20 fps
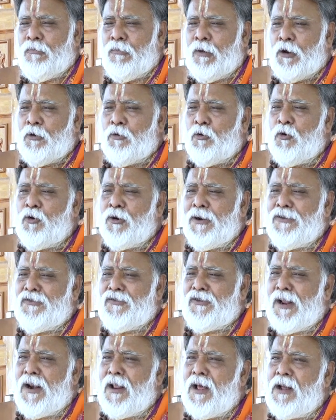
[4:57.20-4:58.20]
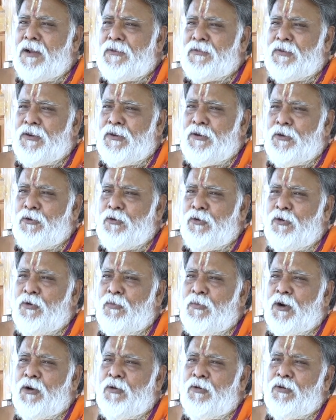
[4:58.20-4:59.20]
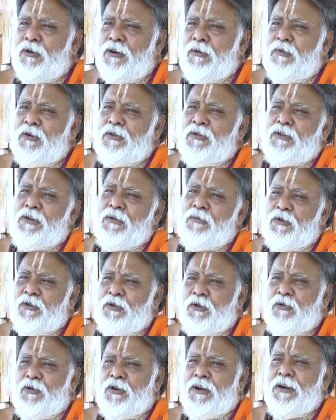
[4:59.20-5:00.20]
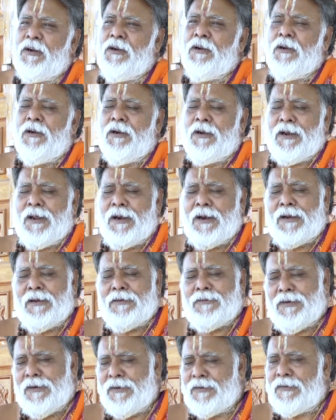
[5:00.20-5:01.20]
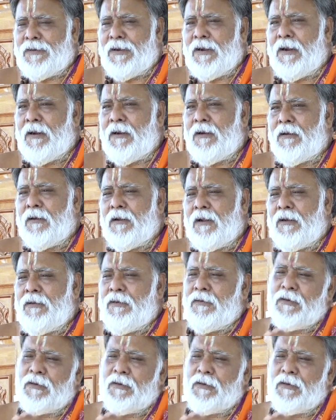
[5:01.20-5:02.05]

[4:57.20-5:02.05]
మనోనిశ్చలా స్థితితో మనోనిమిష్టమతోని కనుక చేస్తే అది